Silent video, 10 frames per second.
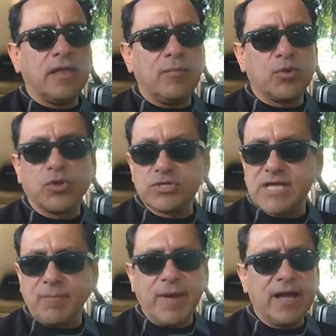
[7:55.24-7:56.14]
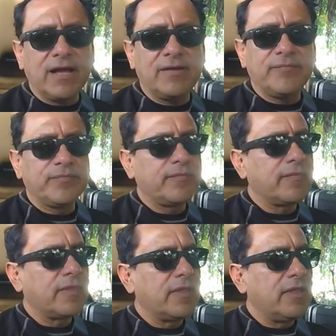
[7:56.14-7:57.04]
el motor se apaga
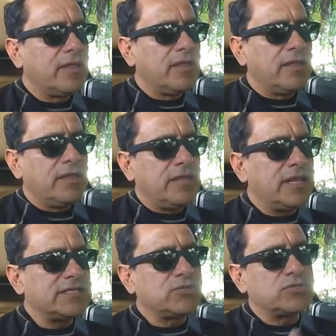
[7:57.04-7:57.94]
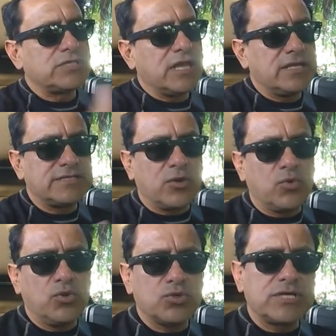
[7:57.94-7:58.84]
y en estos eh,
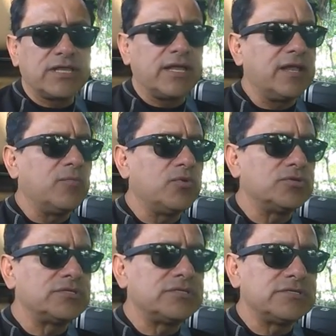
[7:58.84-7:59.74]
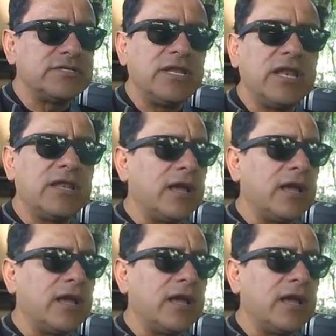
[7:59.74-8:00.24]
segundos que tenemos sin